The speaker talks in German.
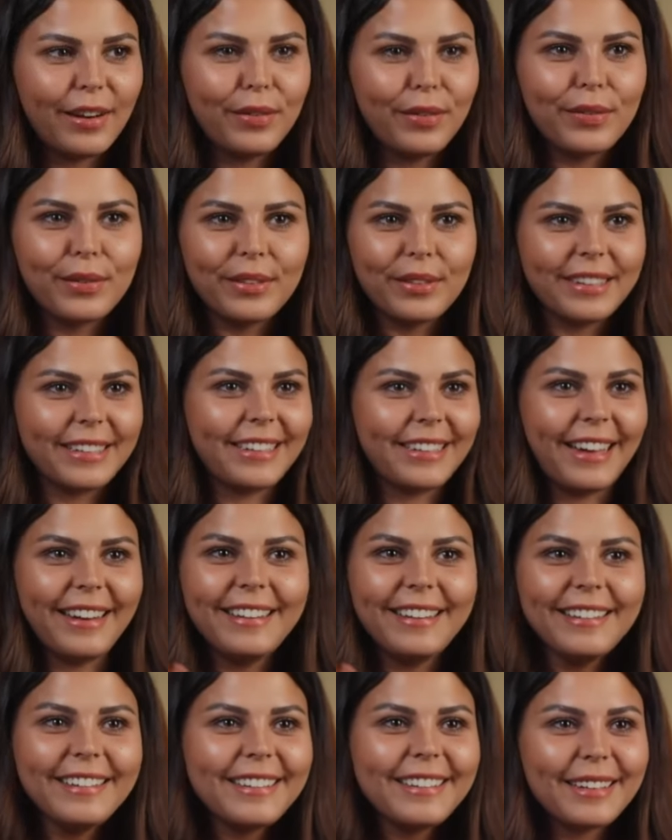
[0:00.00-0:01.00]
auf so eine
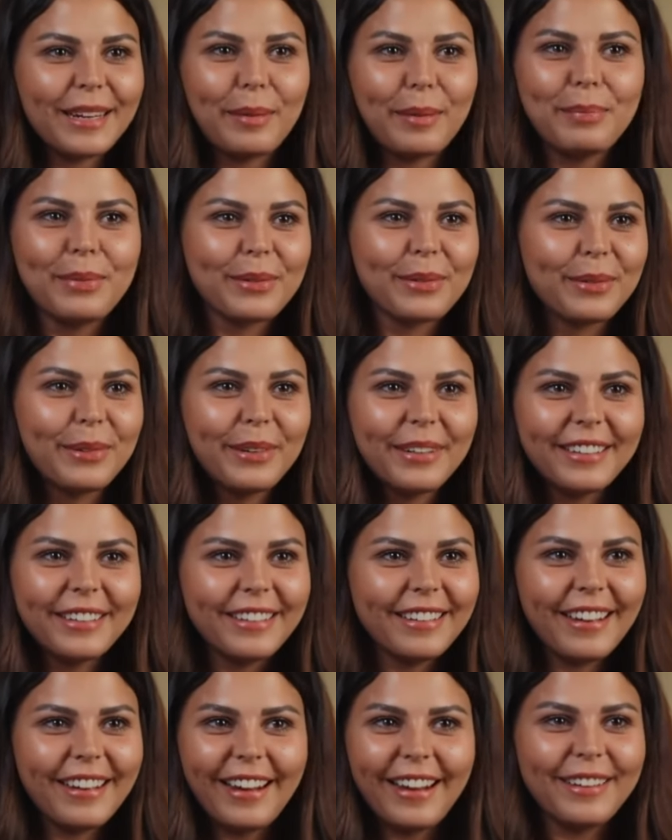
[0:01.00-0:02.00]
ganz
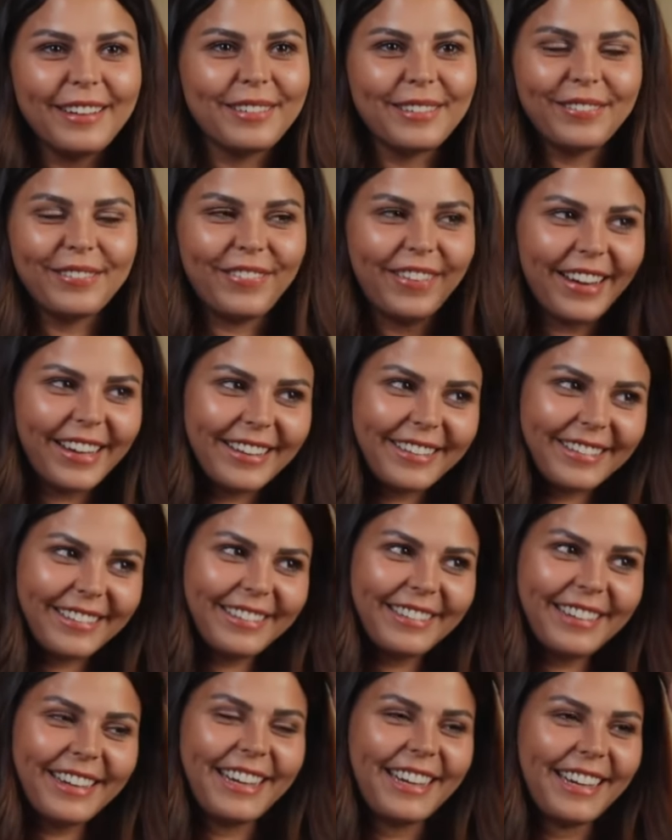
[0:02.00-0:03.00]
absurde Art und
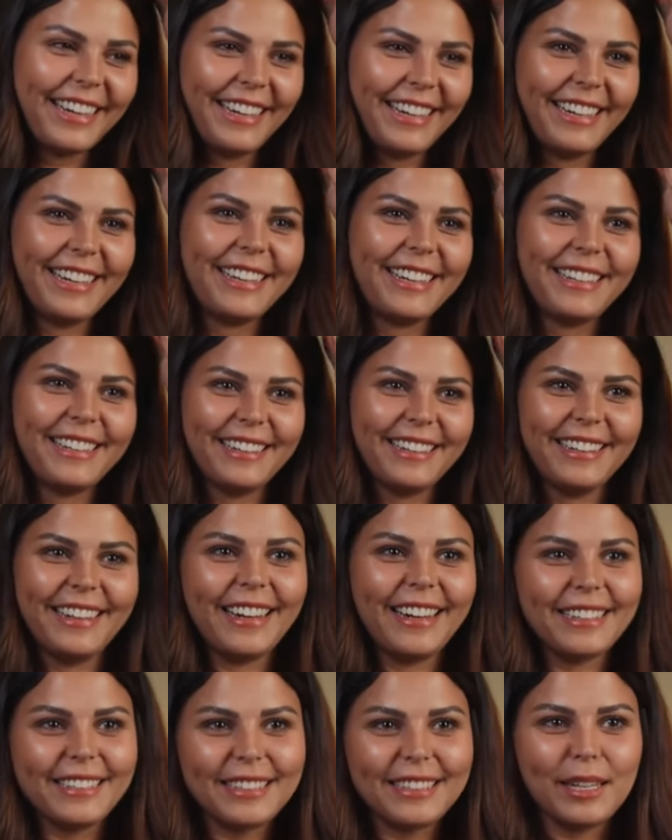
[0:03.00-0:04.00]
Weise
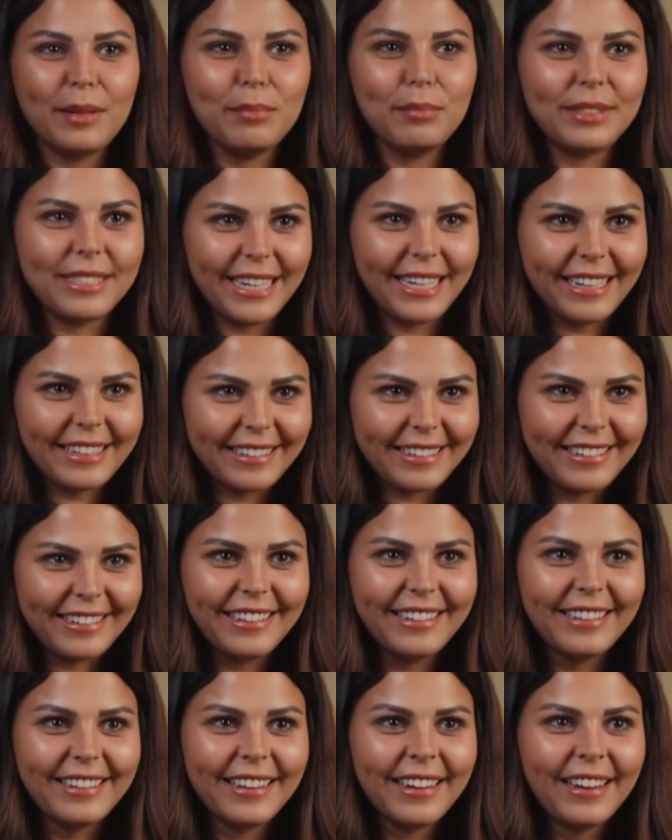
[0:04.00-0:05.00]
extrem
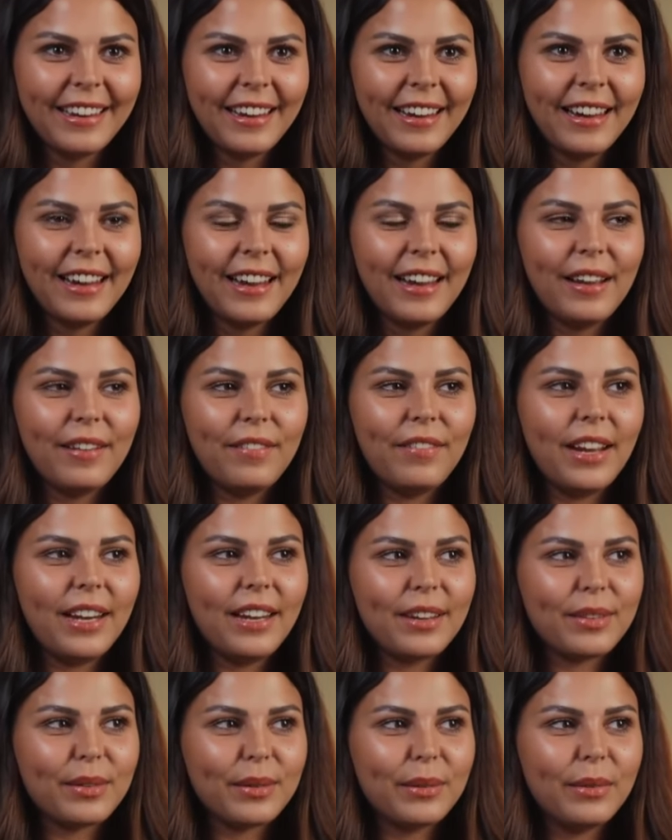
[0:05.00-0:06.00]
sexy, weil
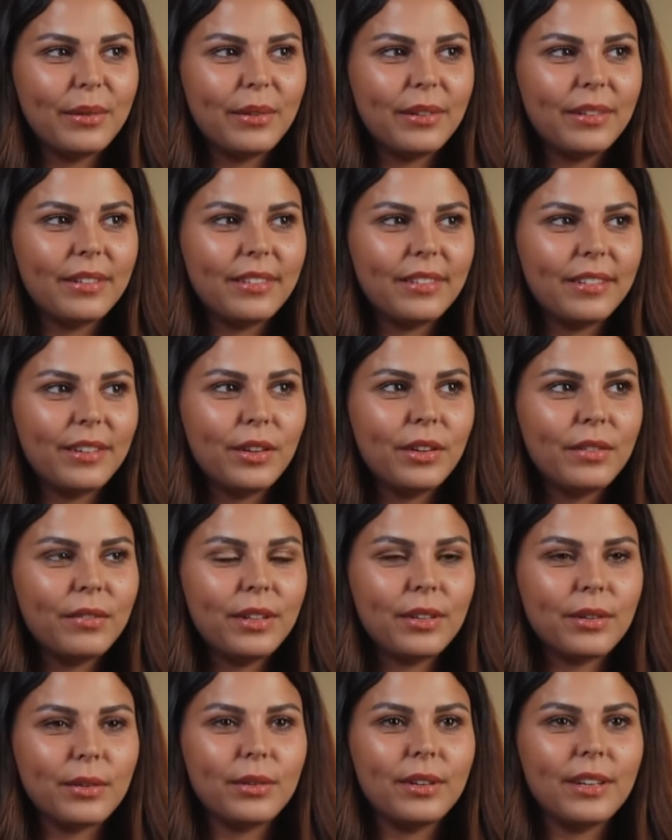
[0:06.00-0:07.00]
er so irgendwie
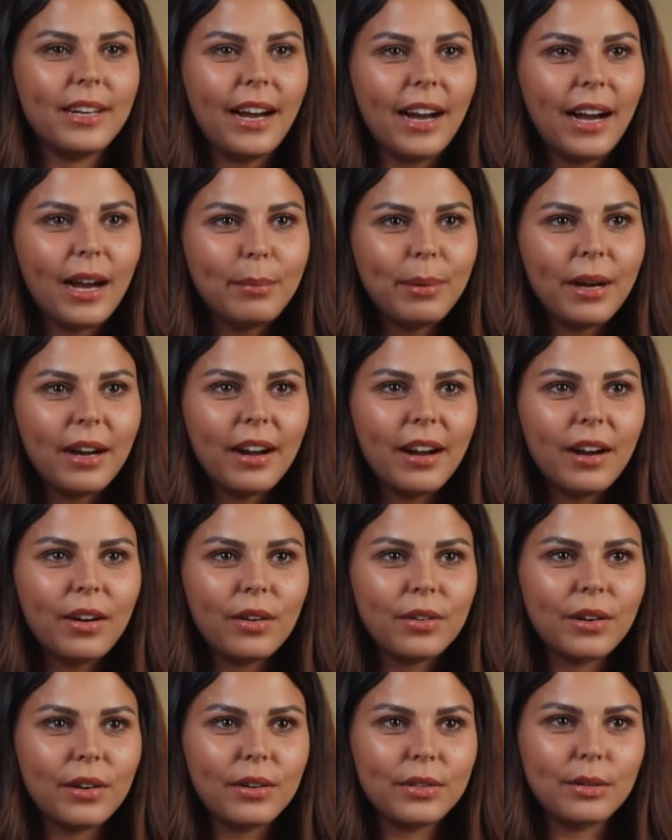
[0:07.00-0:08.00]
so nahbar
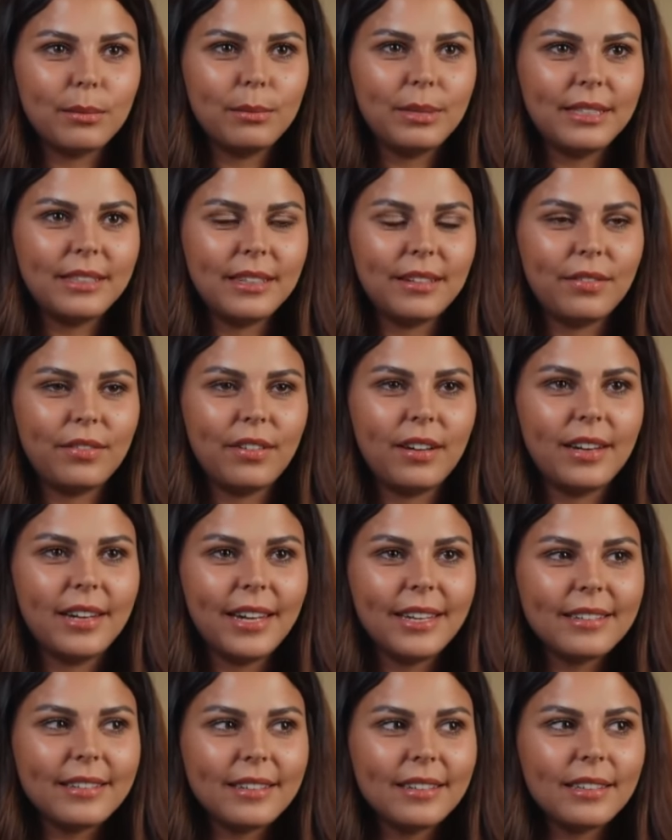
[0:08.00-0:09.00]
und auch so ein bisschen
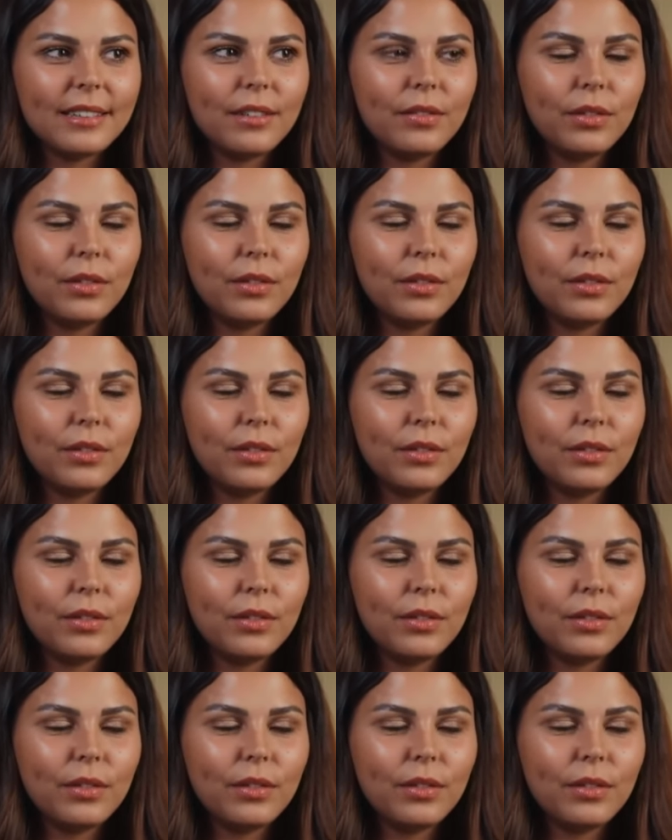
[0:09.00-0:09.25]
verletzlich